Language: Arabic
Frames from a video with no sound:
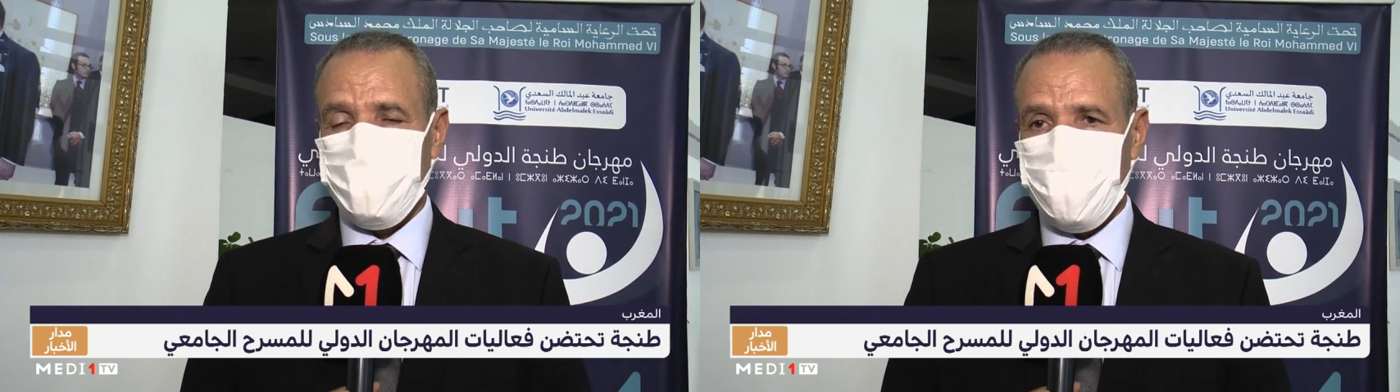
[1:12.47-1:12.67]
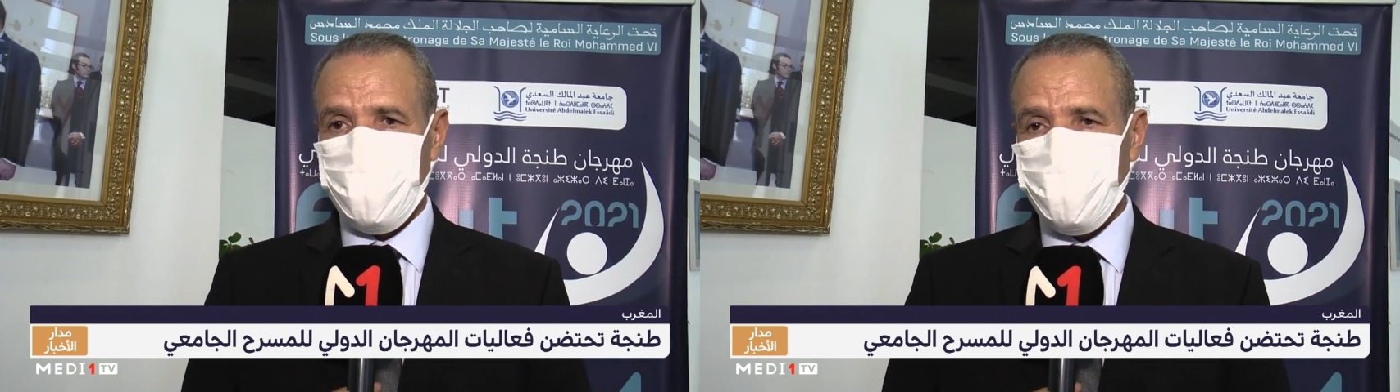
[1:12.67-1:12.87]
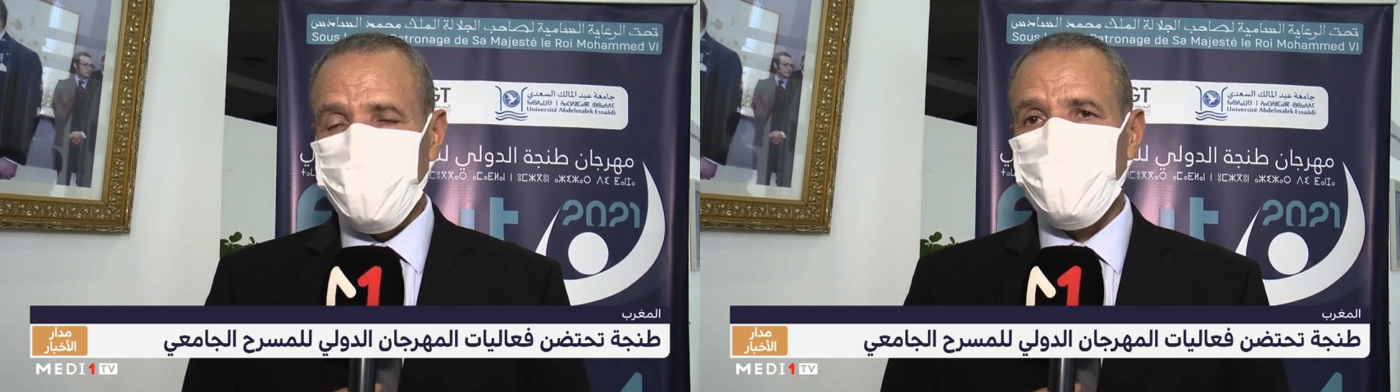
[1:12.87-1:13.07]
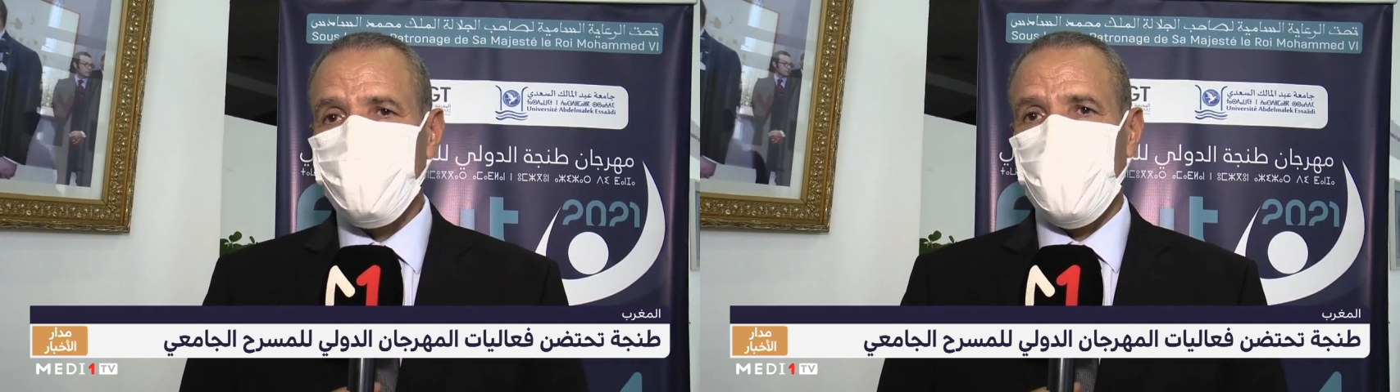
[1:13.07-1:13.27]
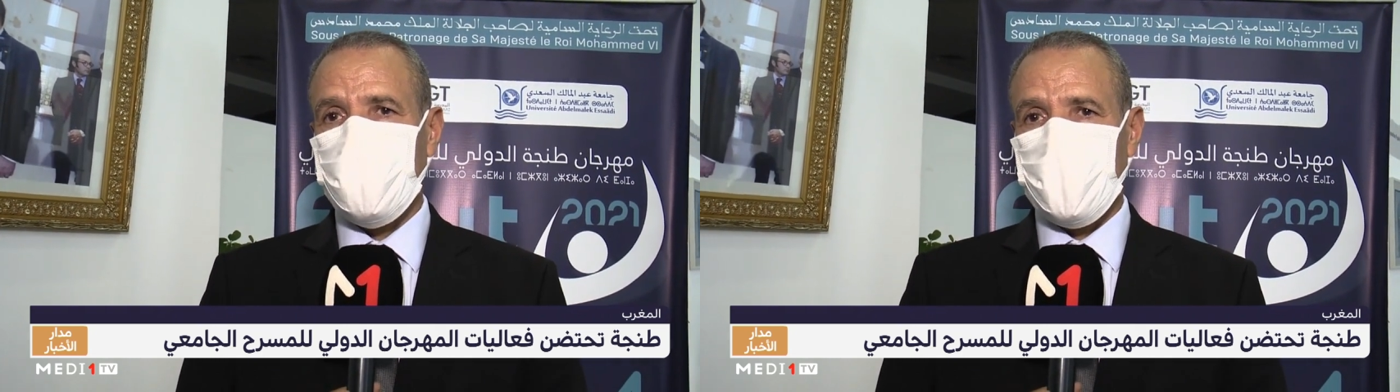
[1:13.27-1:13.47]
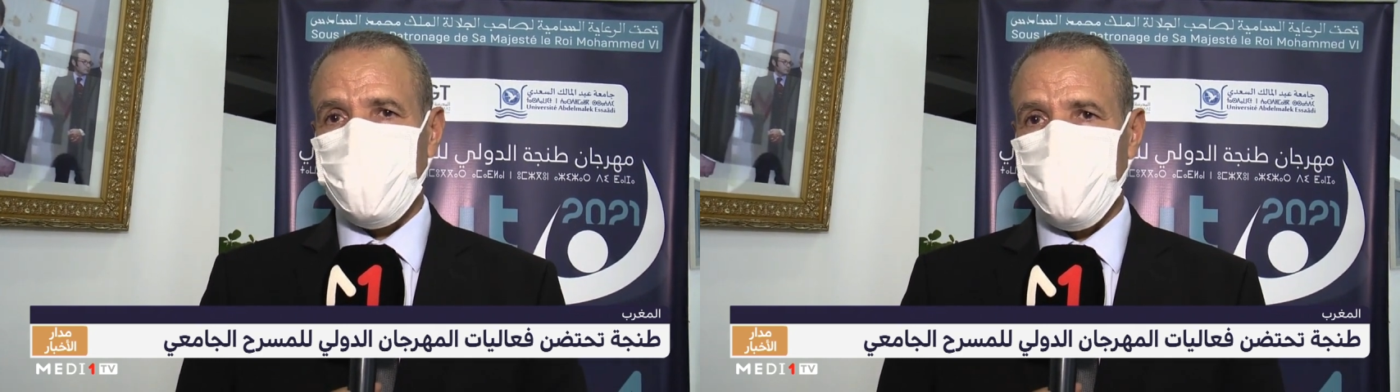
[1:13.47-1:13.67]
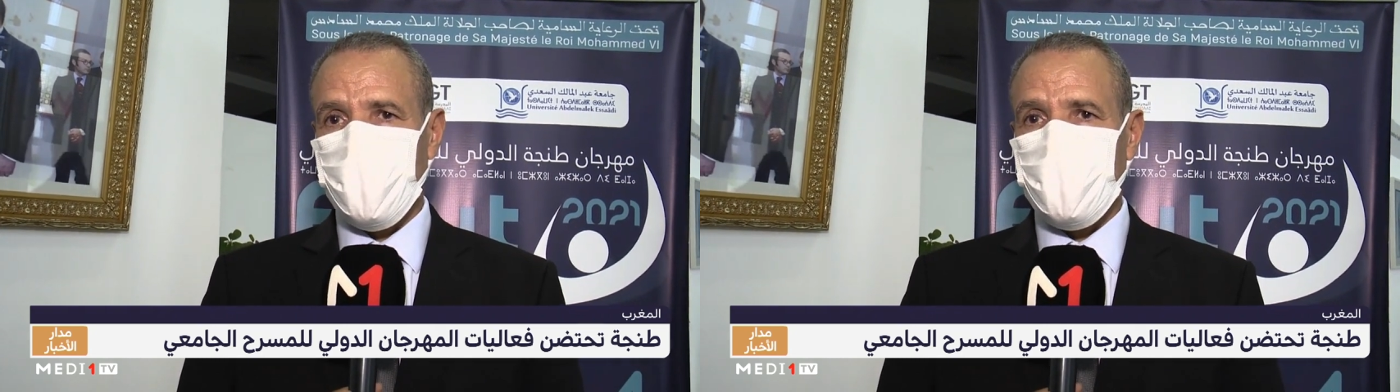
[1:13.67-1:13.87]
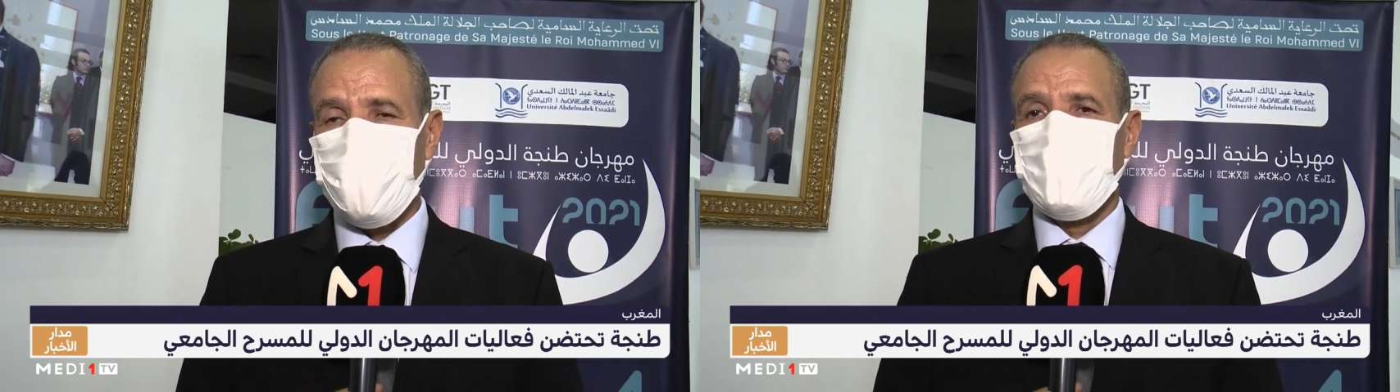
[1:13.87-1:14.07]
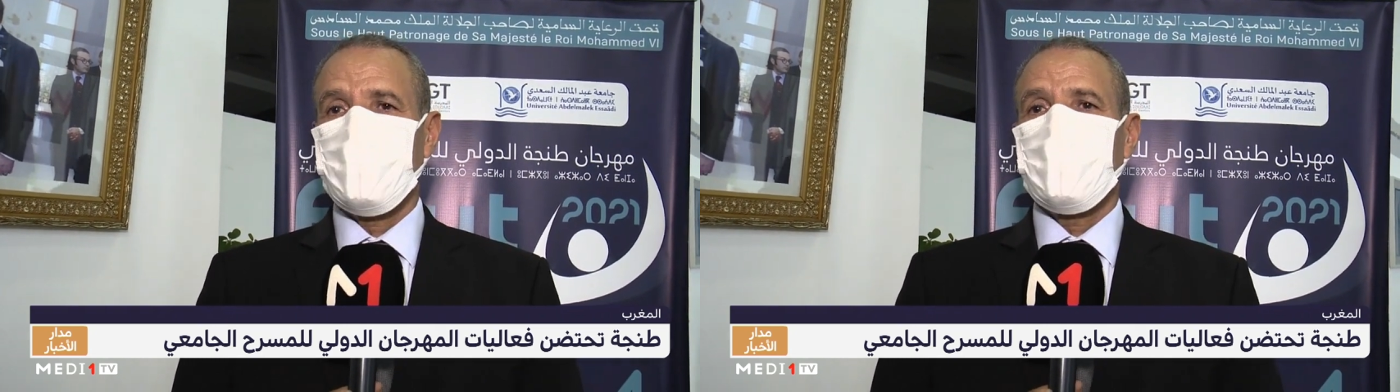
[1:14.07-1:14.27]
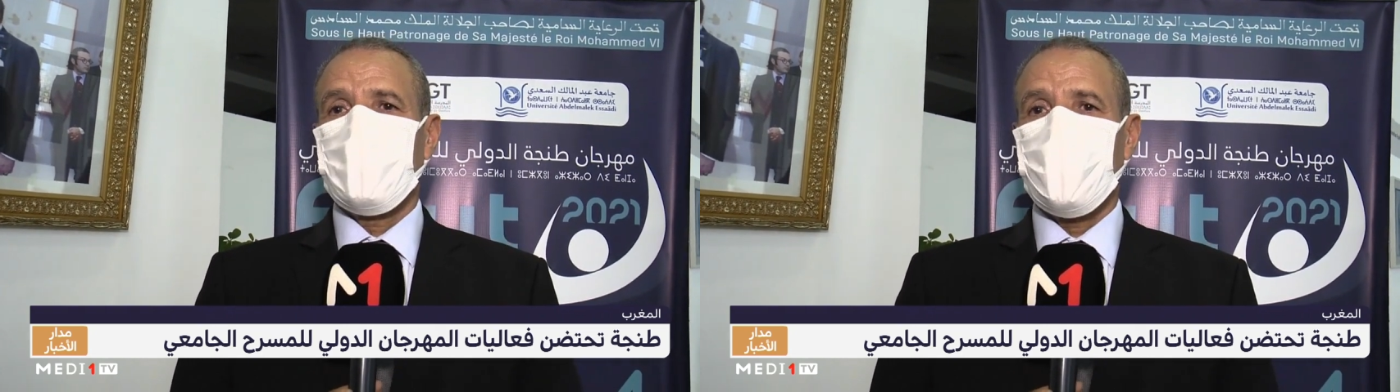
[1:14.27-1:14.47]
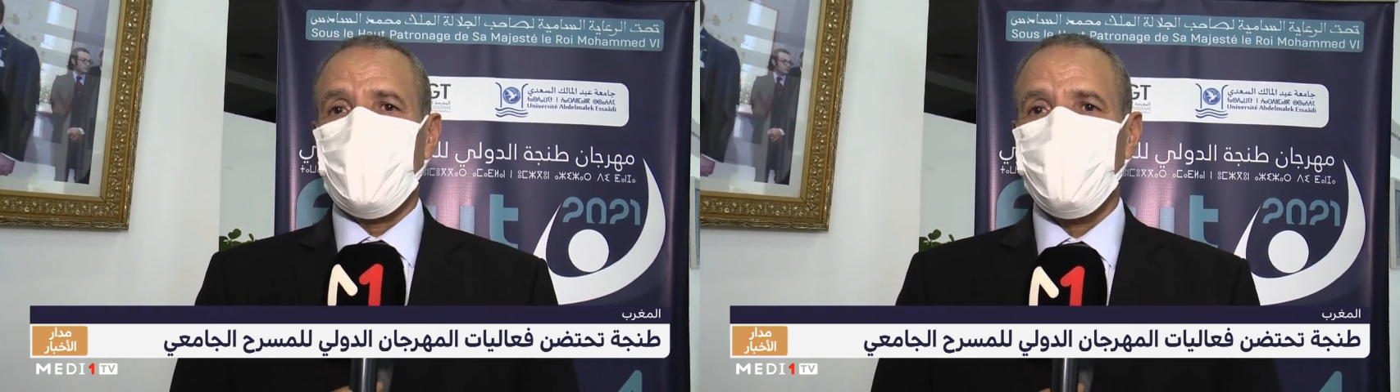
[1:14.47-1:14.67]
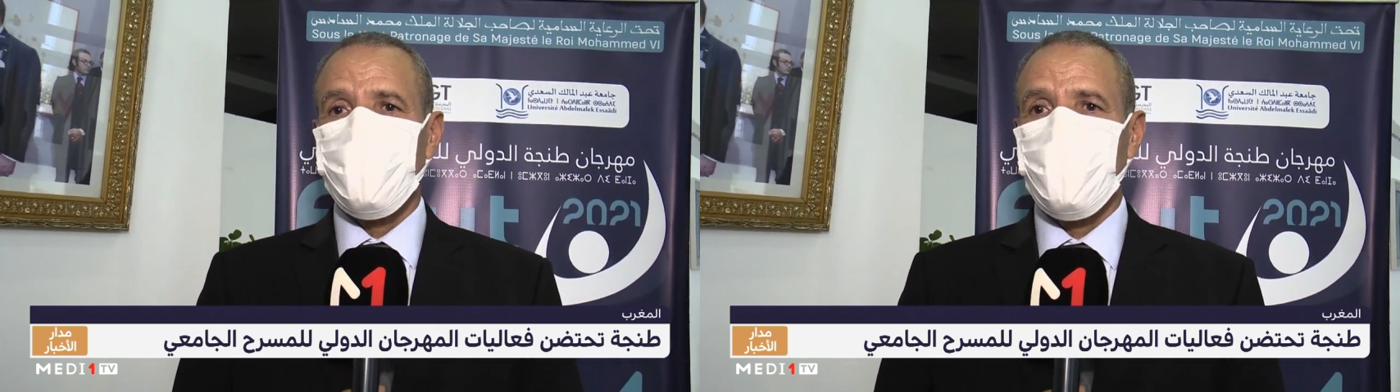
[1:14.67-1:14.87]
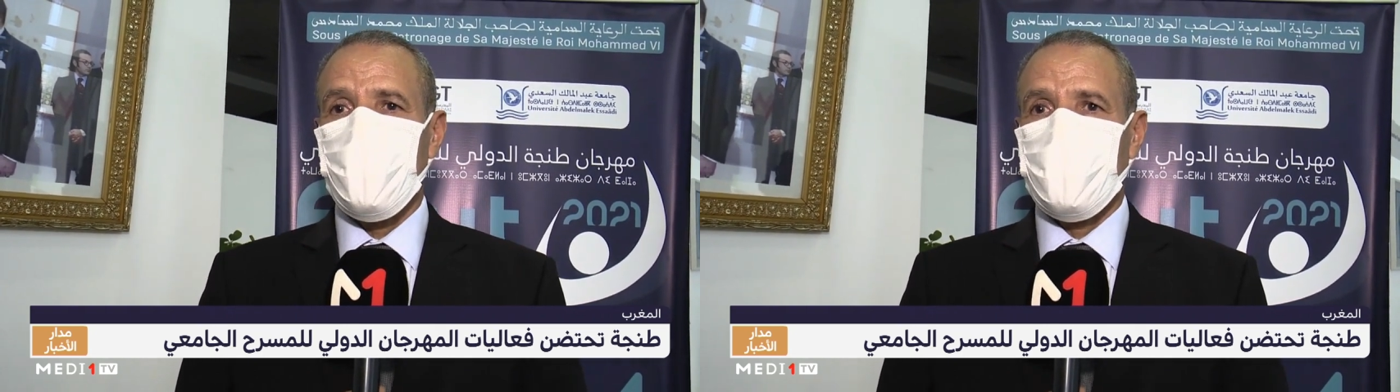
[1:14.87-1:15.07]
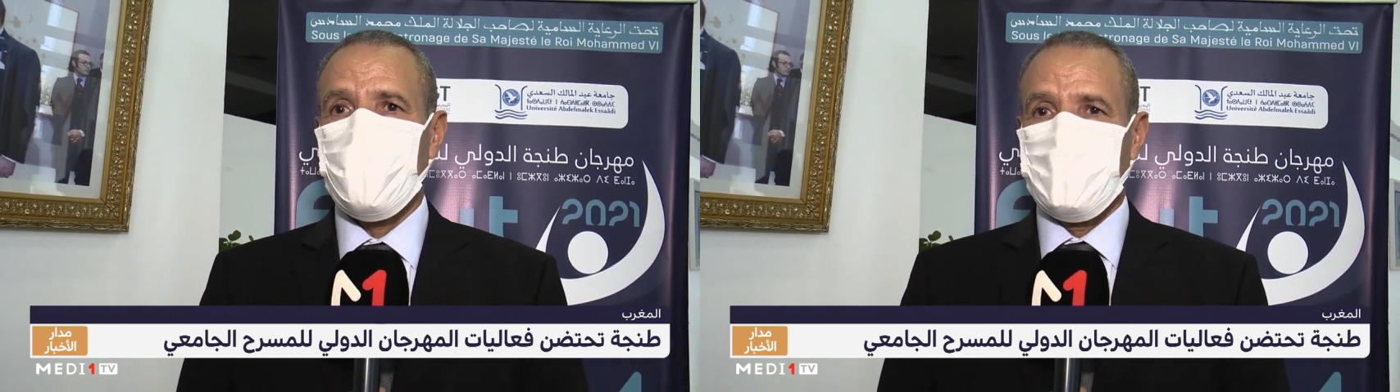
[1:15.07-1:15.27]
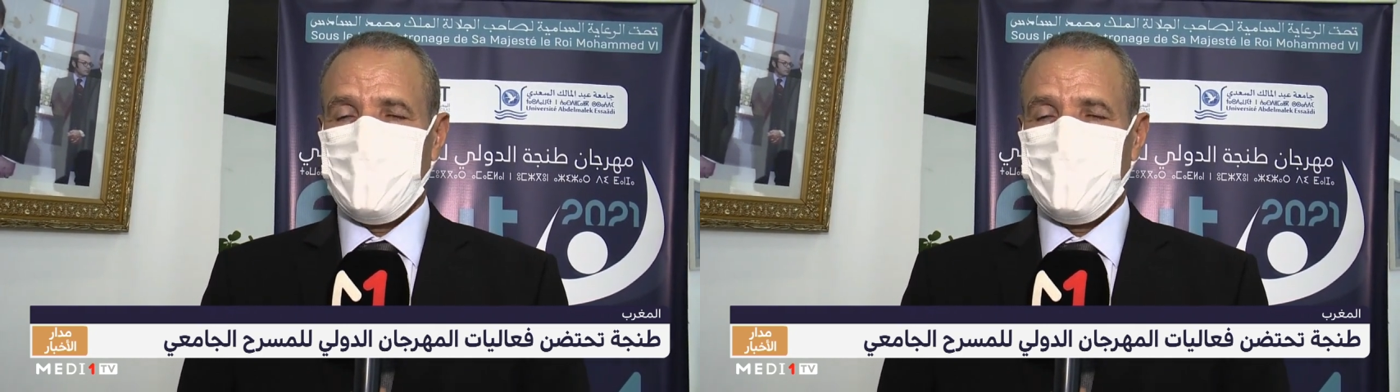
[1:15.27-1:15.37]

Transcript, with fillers: باش نكونوا واحد الجيل اللي هو